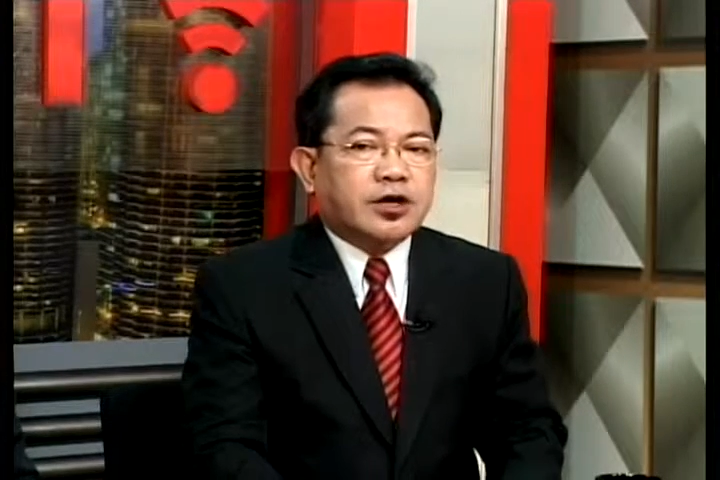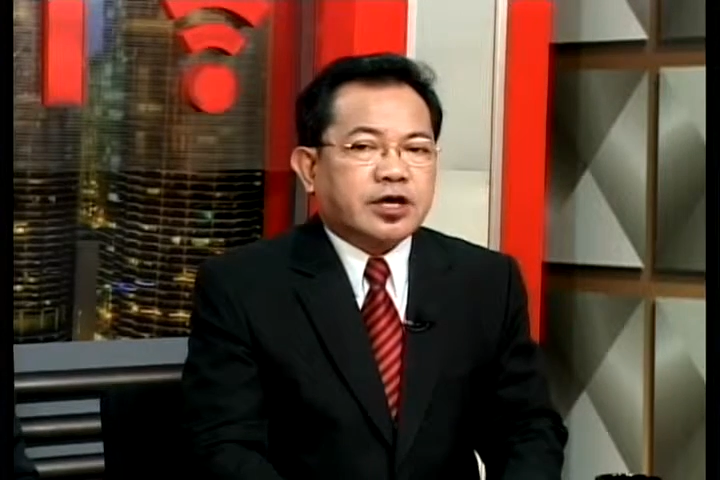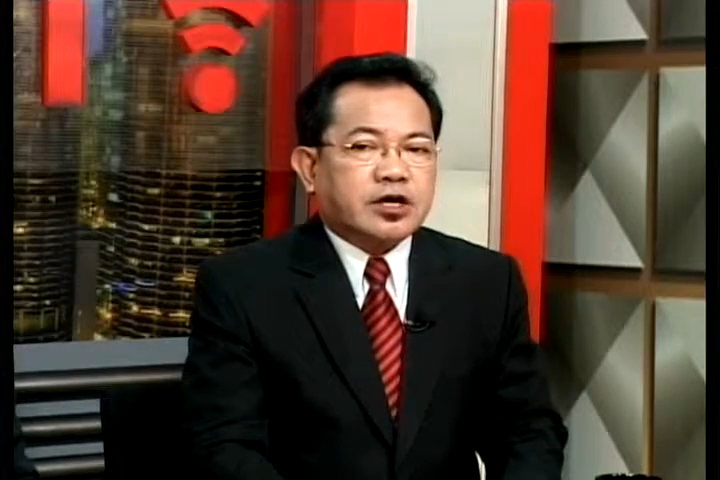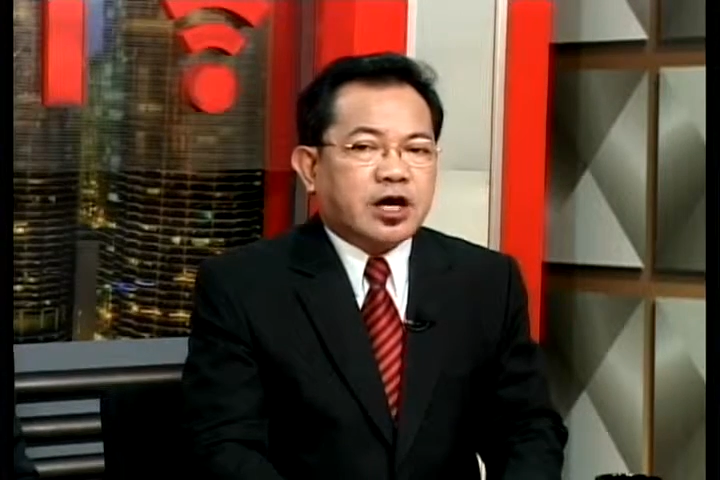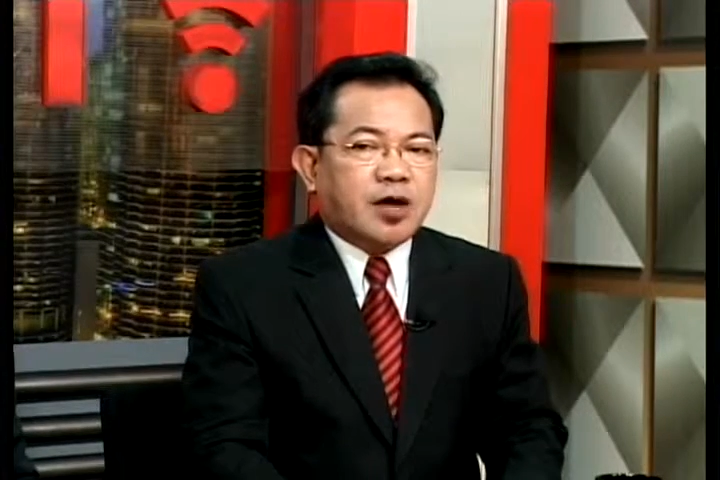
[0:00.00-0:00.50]

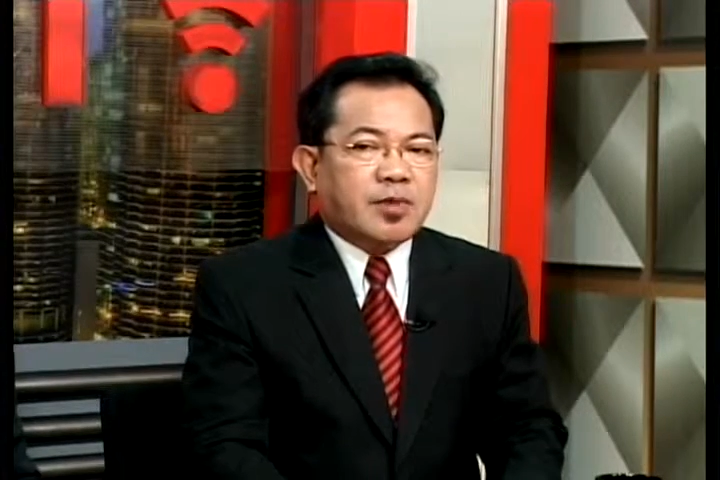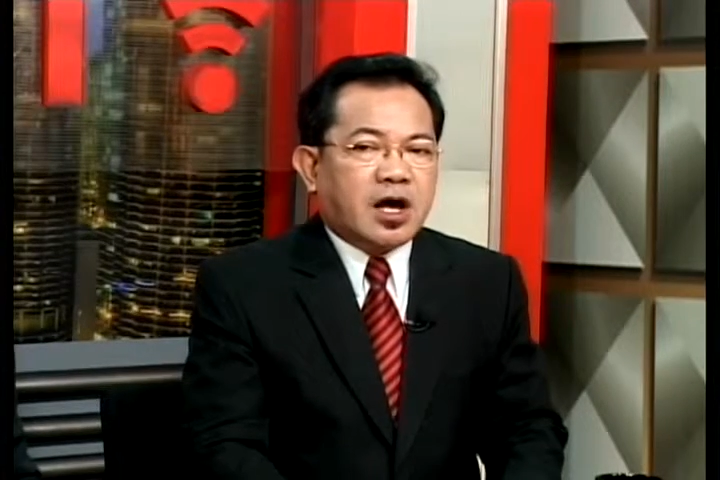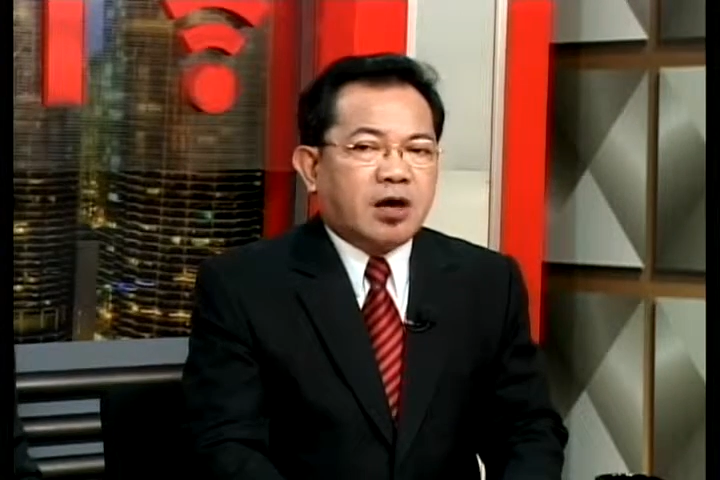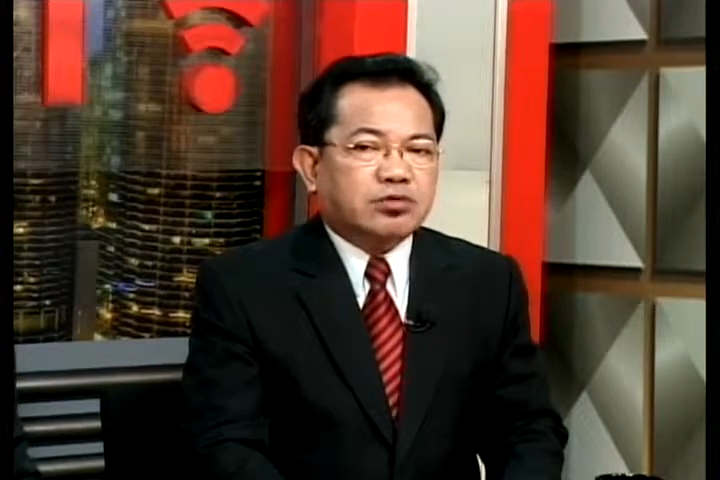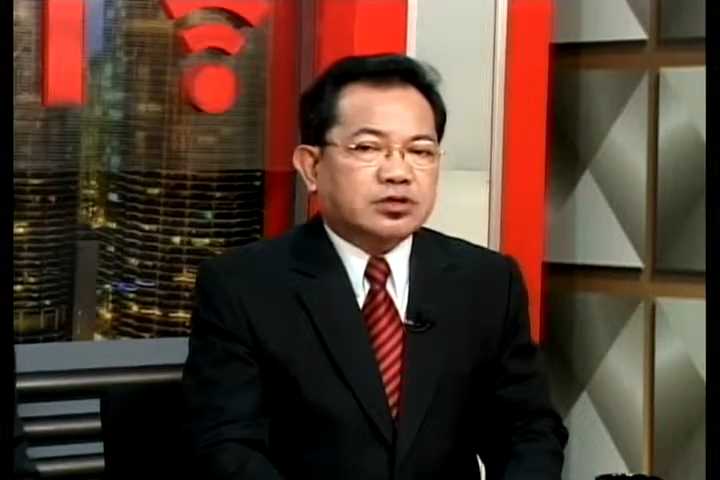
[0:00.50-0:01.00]
Ay kay
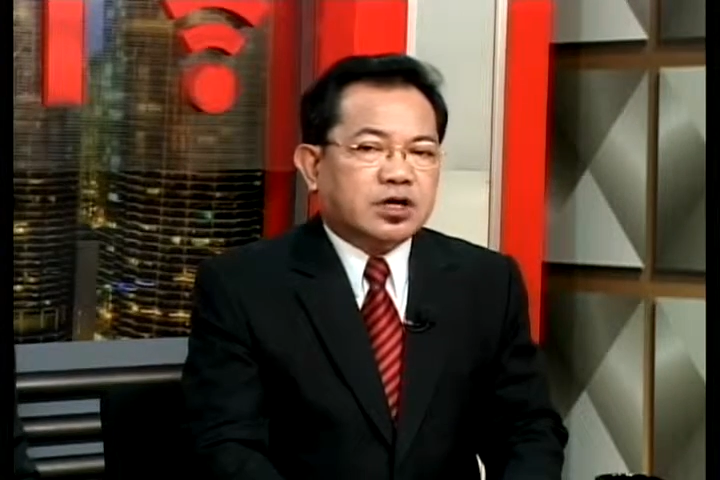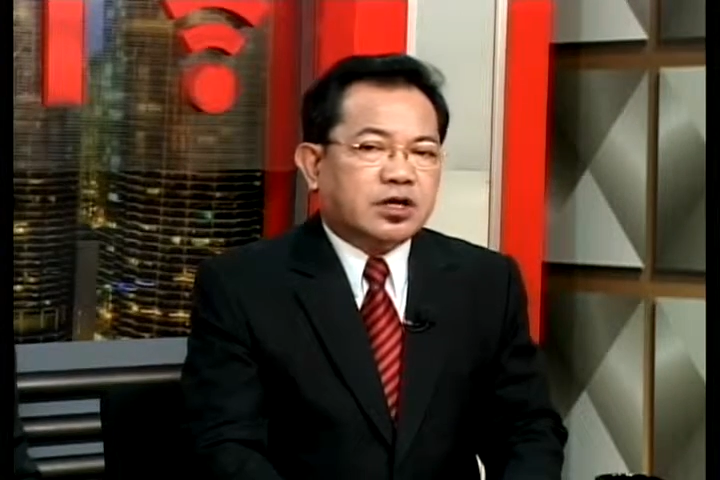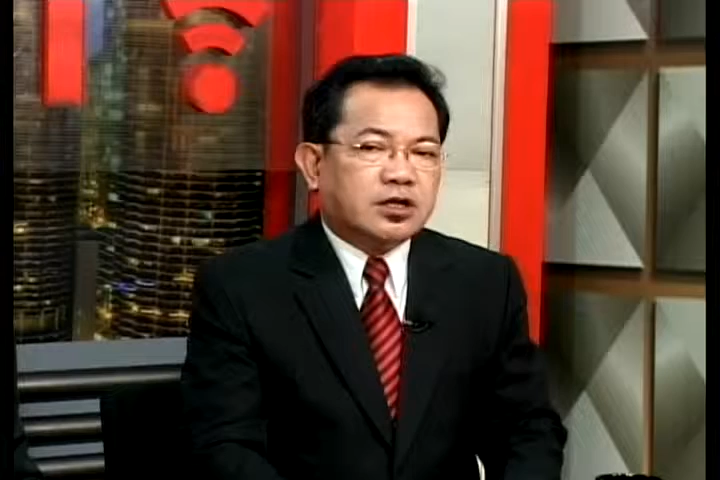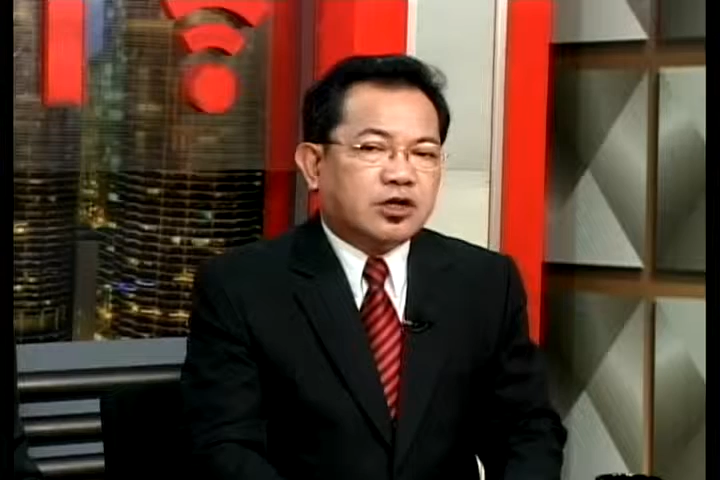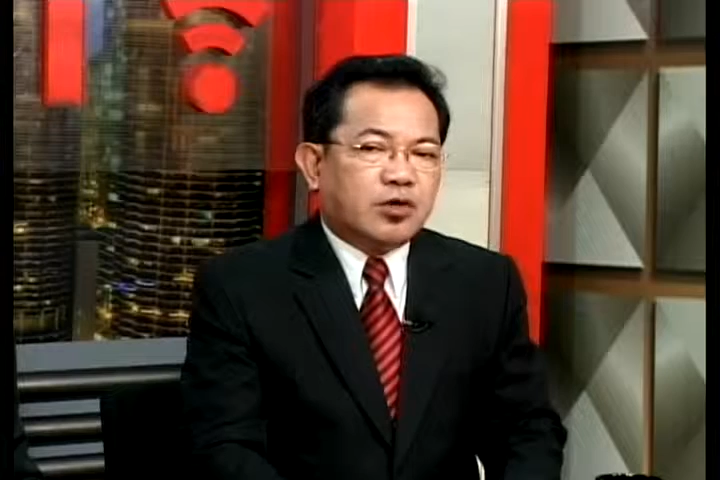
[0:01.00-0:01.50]
Cam, aabot
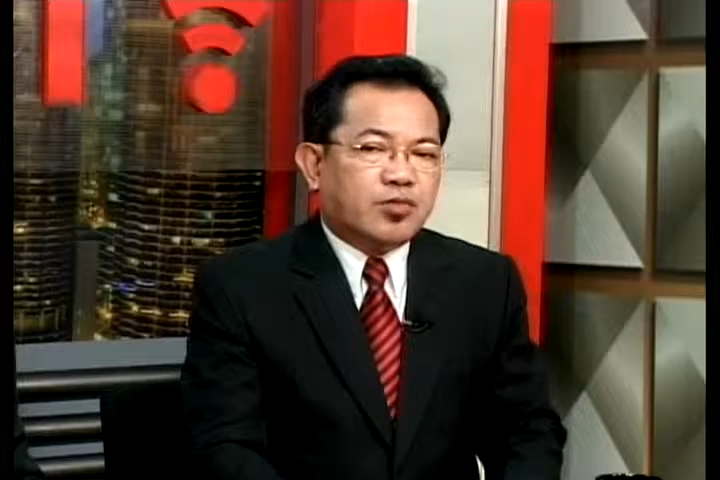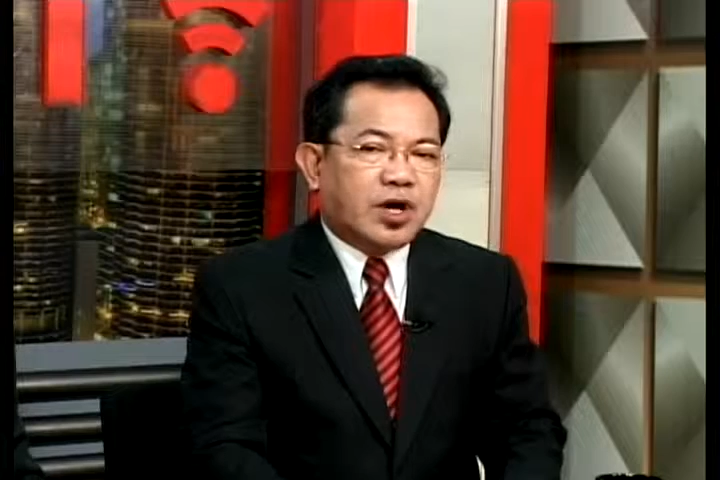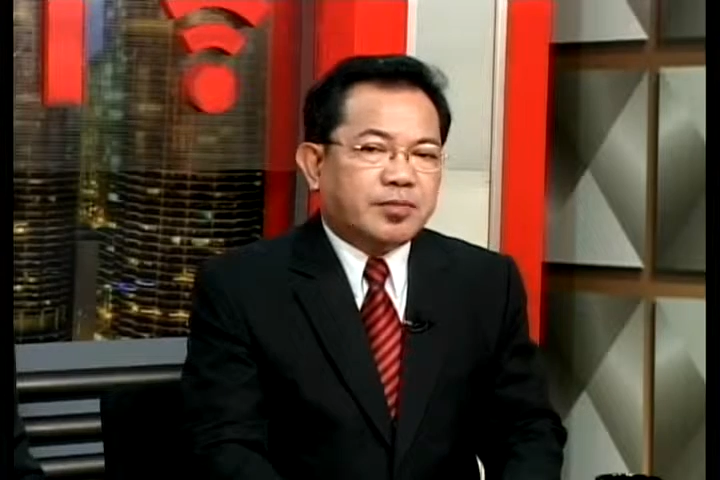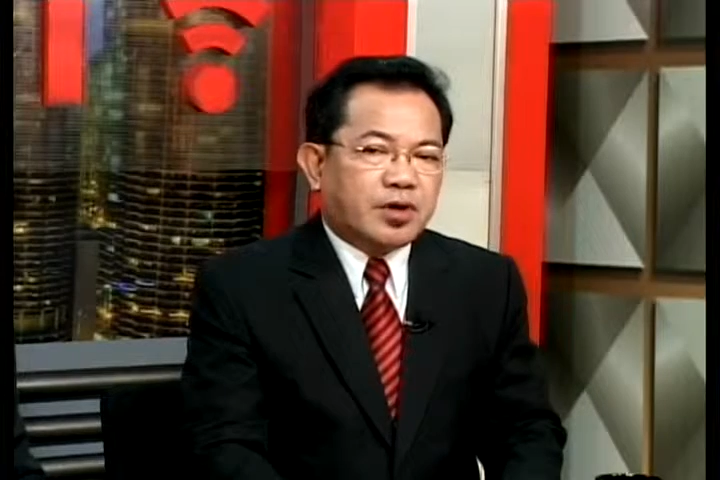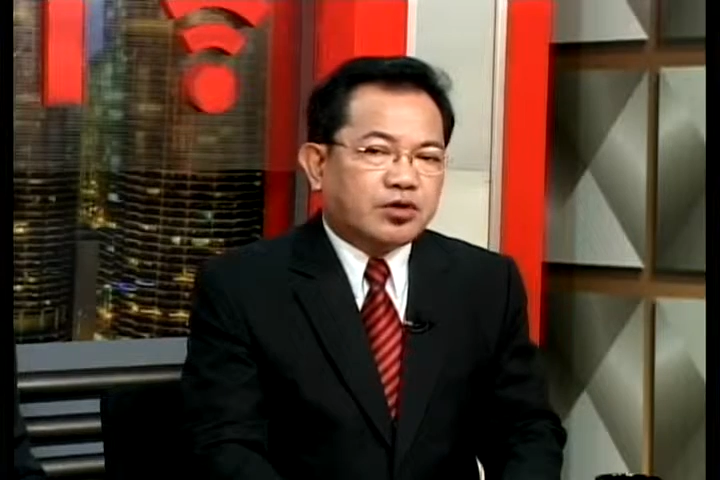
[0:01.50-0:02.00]
din ng dalawang buwan